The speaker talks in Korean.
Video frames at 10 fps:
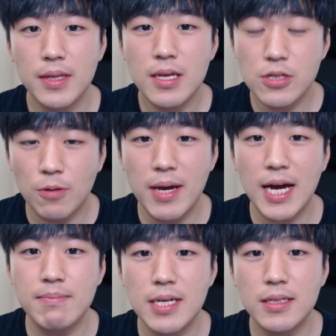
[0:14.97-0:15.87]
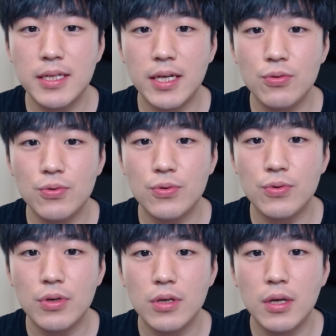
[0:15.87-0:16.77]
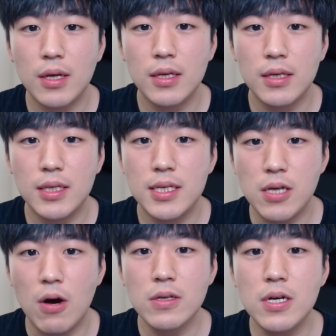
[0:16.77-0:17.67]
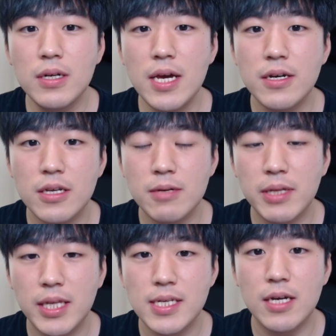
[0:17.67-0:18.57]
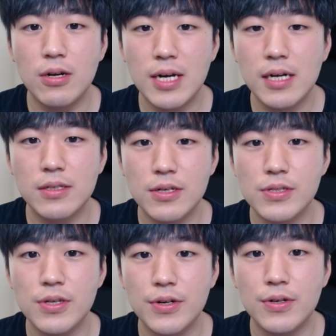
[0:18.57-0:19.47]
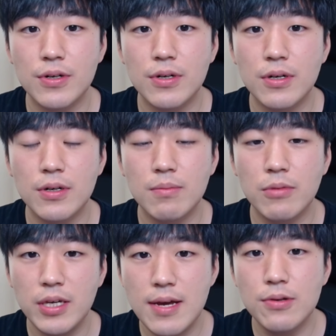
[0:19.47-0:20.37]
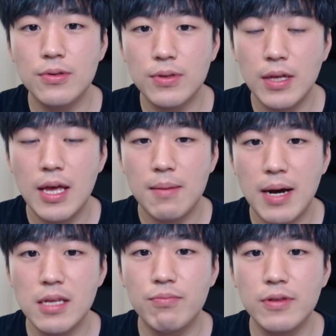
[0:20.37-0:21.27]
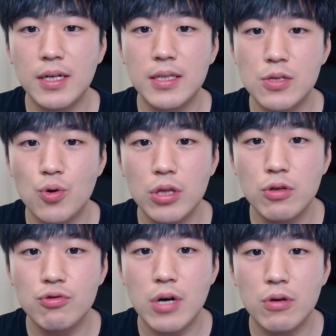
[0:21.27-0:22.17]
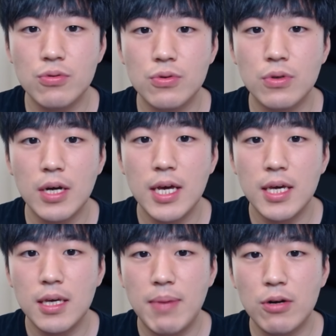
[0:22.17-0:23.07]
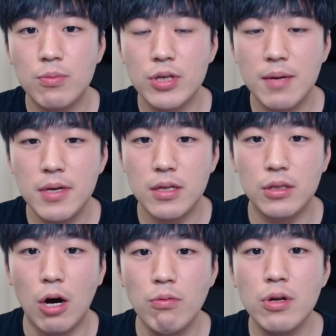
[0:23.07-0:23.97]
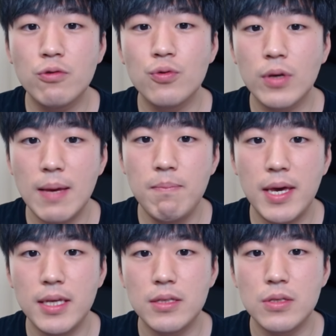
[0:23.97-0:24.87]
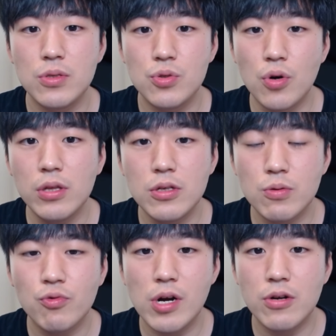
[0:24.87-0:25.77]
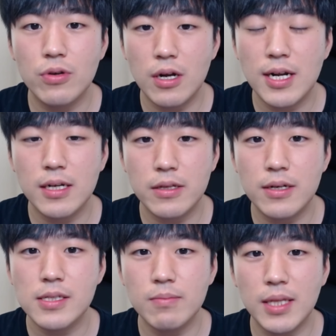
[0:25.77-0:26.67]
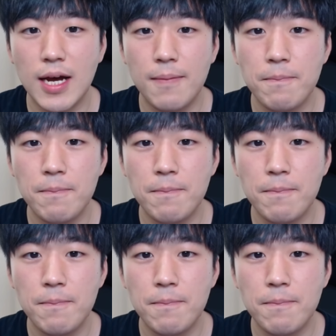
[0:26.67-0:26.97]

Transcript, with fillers: 정말 감사드리게도 이 정청래 의원님한테 제가 연락을 드렸어요. 뭐 이해로도 많은 분들한테 조언도 구하고 바로 뭐냐면 더불어 구독 캠페인 조언을 좀 구하려고 연락을 드렸습니다.